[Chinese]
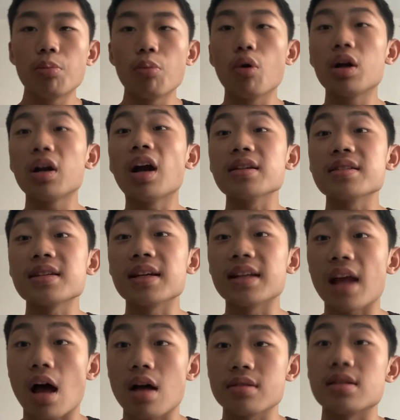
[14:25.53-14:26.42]
摸点自
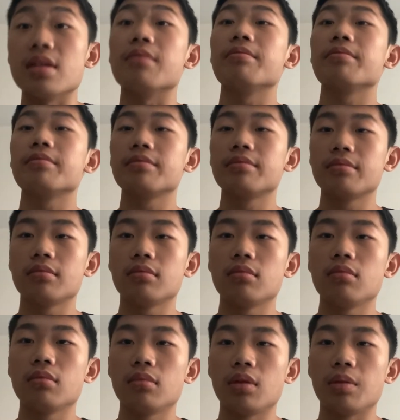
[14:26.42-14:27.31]
己良心，
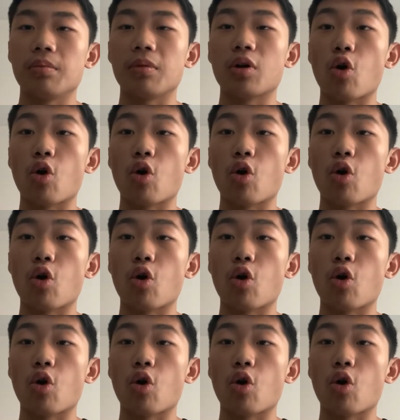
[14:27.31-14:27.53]
你们